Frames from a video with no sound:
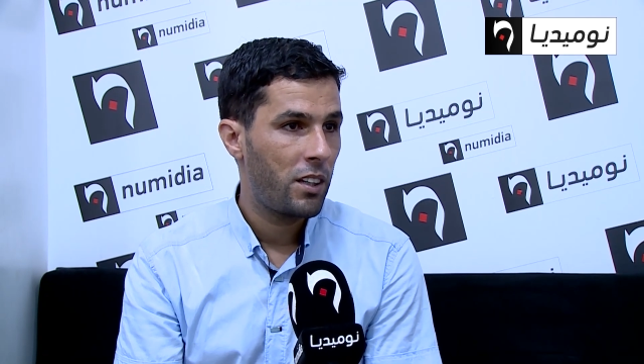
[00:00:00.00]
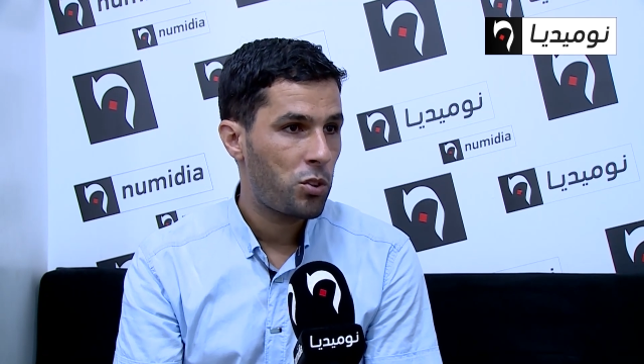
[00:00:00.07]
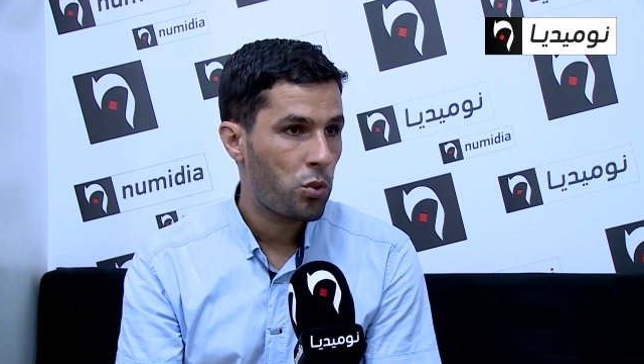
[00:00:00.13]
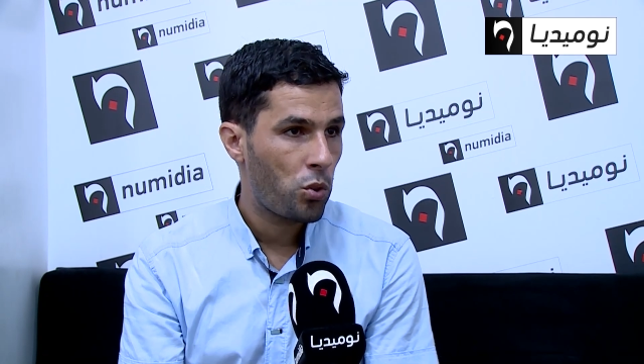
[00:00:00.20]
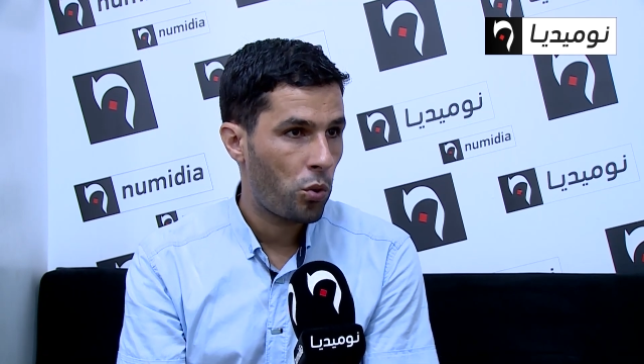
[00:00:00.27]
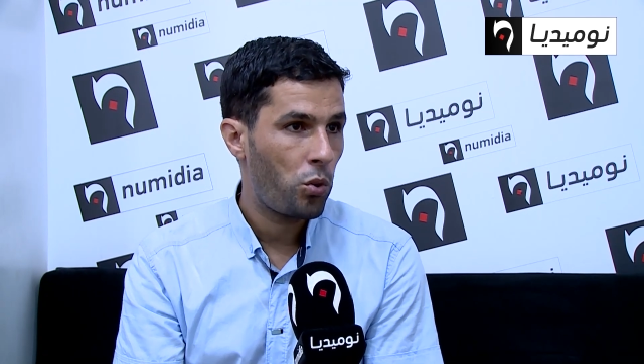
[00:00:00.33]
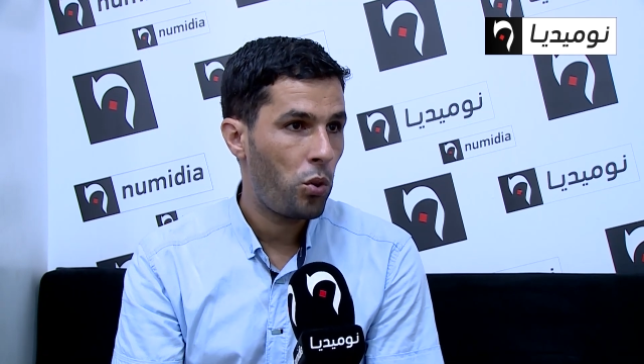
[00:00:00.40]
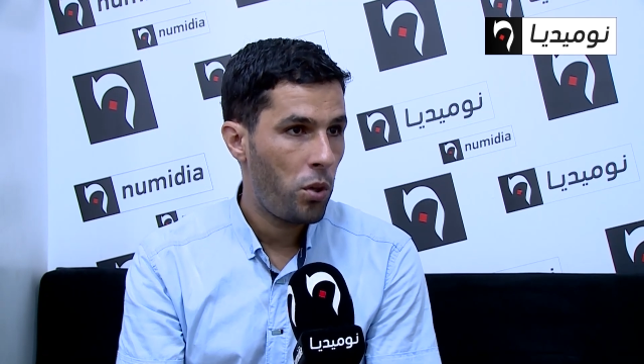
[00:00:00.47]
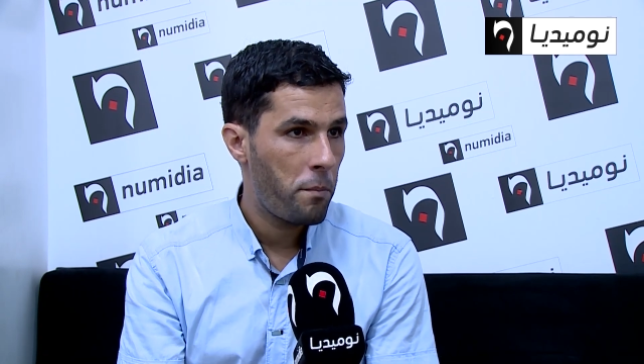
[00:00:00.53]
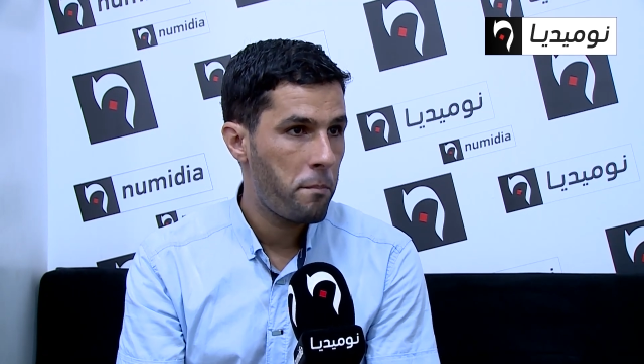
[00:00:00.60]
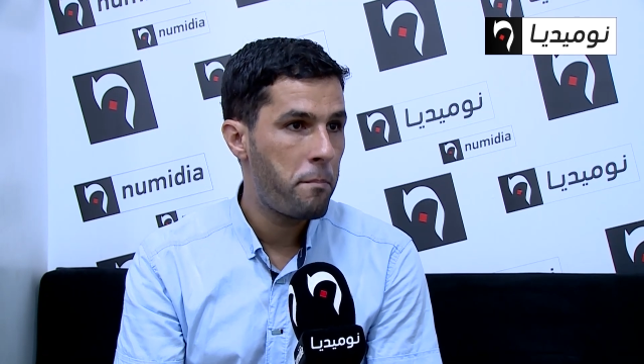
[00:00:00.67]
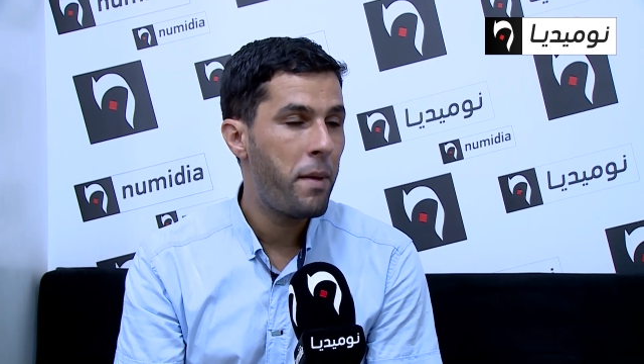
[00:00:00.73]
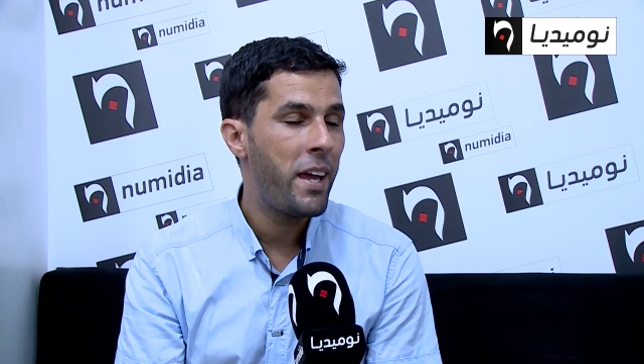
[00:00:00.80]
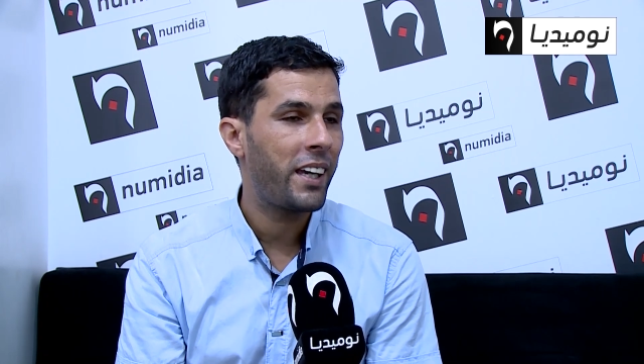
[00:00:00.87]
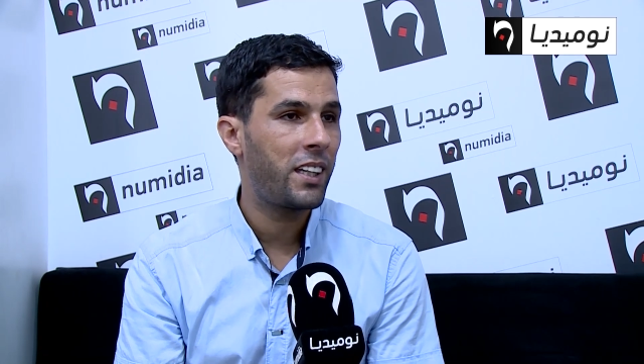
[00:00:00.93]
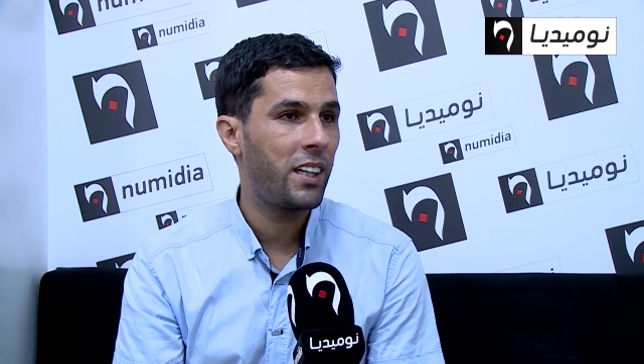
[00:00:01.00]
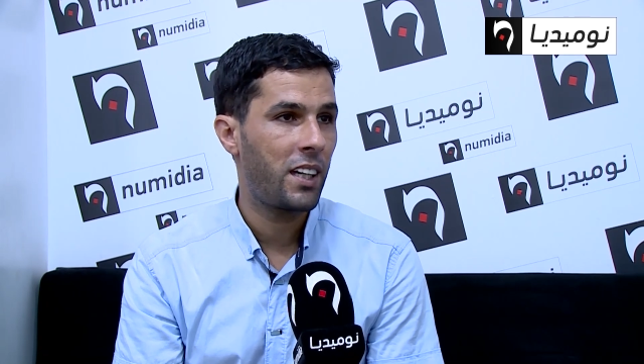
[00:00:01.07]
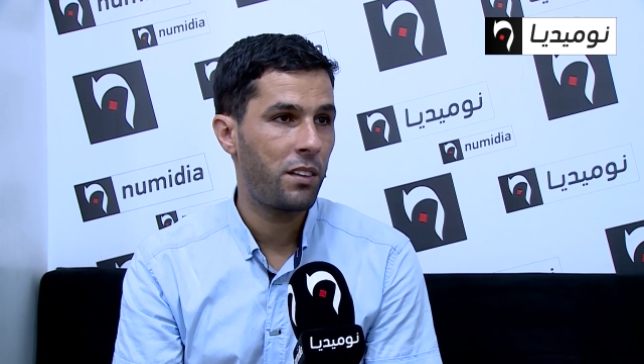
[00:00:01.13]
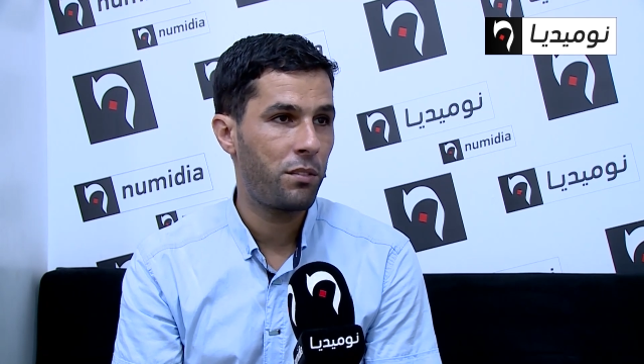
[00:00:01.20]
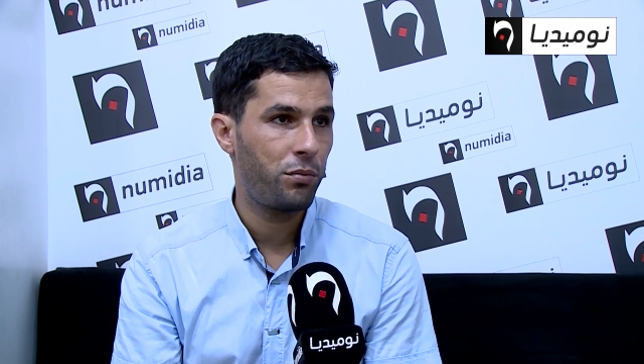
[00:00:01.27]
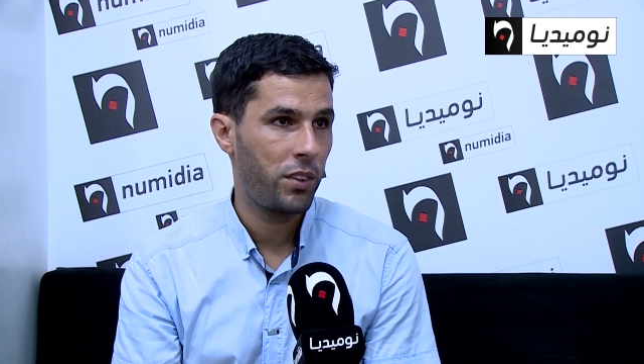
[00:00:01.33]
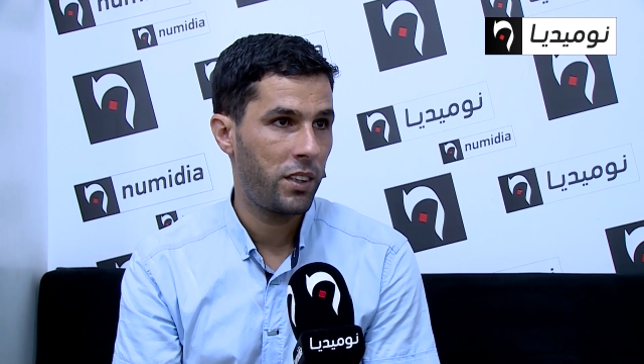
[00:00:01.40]
الشروع باكرا
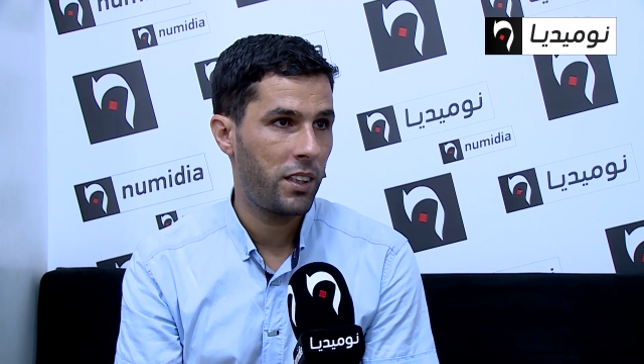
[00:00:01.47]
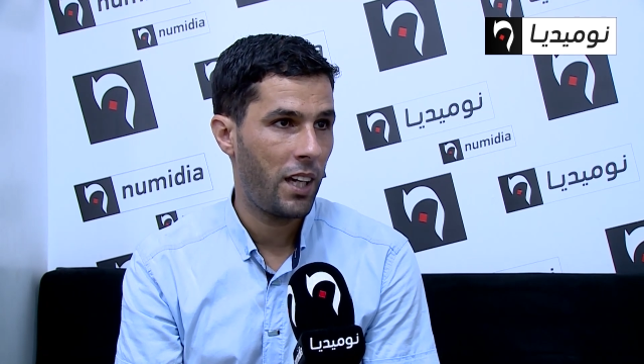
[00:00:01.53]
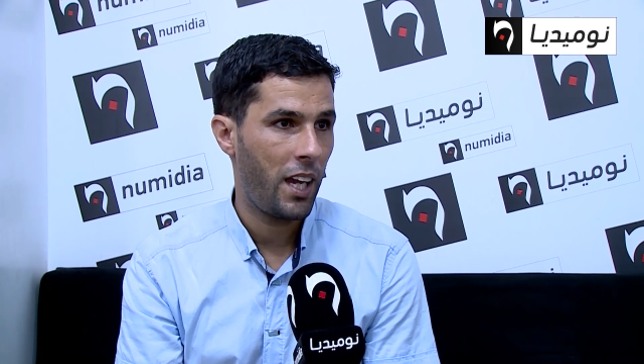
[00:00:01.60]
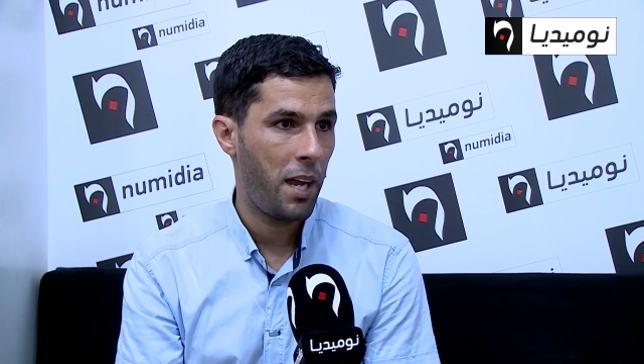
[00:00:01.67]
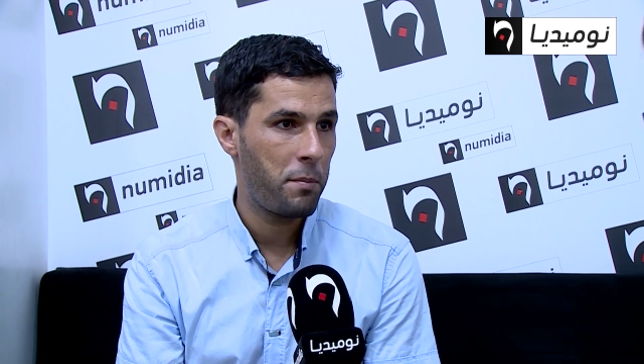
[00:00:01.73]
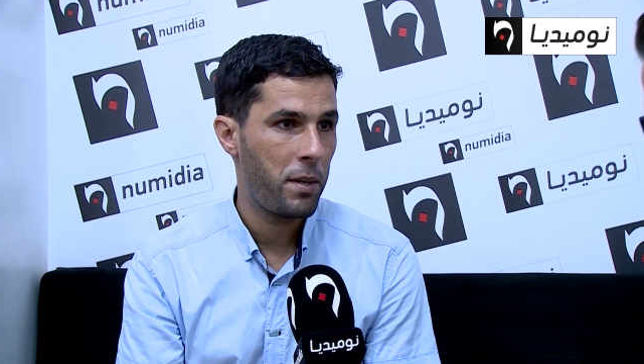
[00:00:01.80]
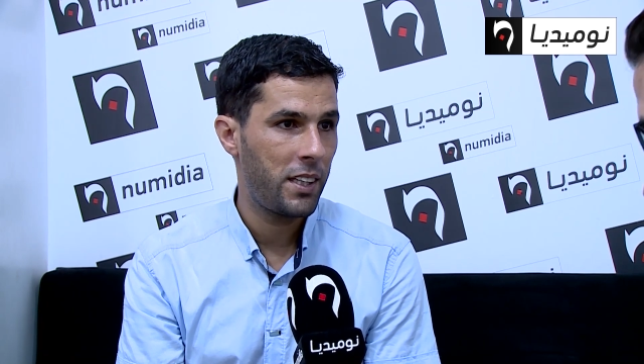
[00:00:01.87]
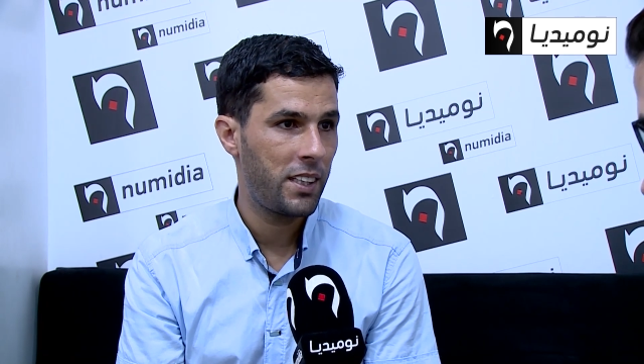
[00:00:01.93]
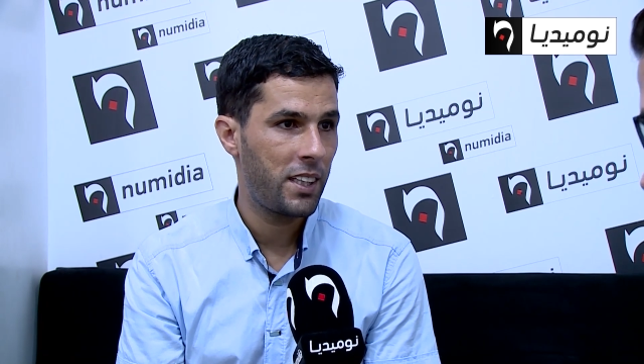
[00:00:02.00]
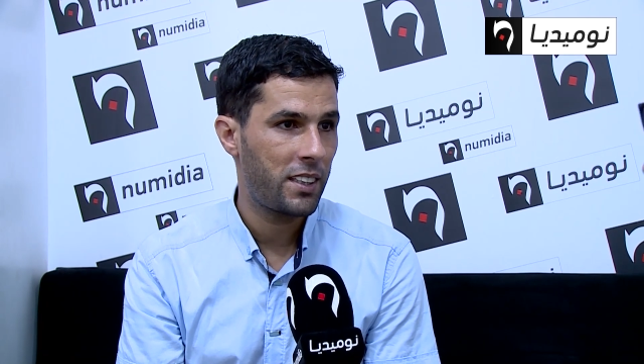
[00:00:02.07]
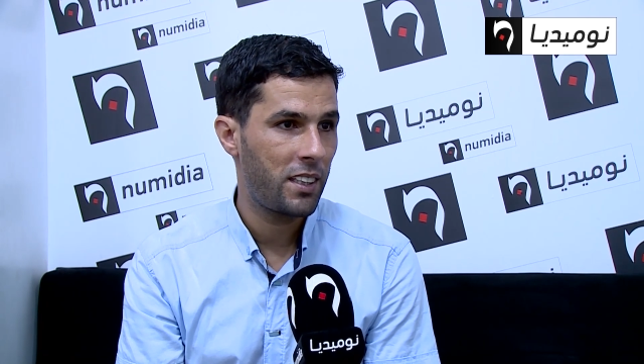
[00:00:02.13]
في عملية